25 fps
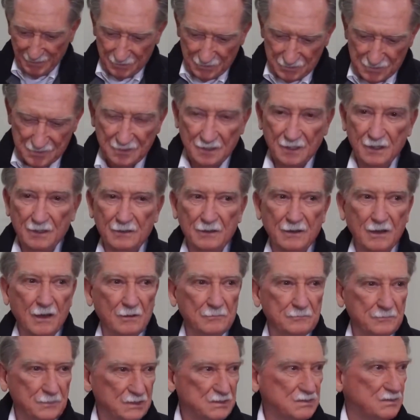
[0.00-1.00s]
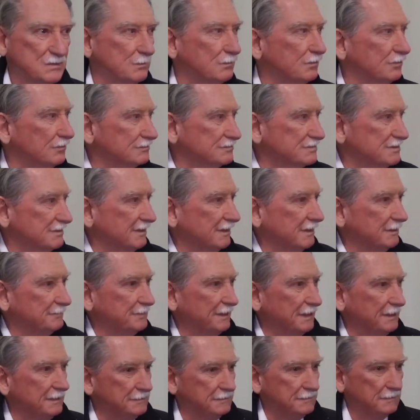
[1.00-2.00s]
thing is a, a miserable
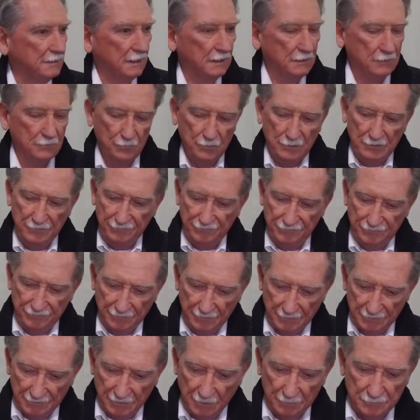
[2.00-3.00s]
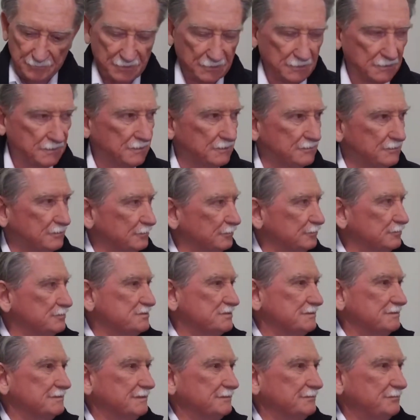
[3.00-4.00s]
job. And, and we've uh, come to the
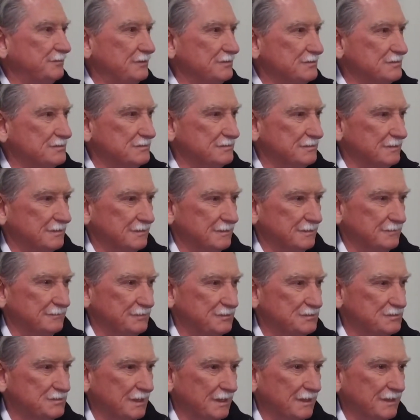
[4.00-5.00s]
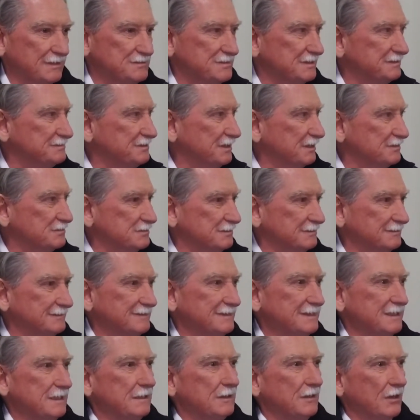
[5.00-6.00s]
conclusion that these, uh, these guys at
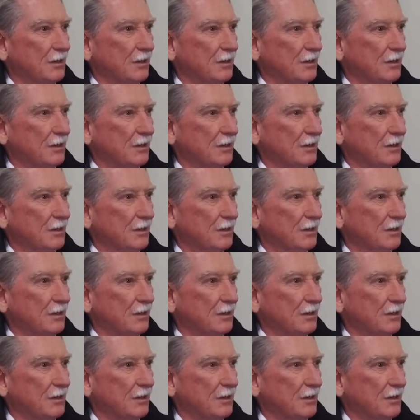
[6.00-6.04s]
Tesla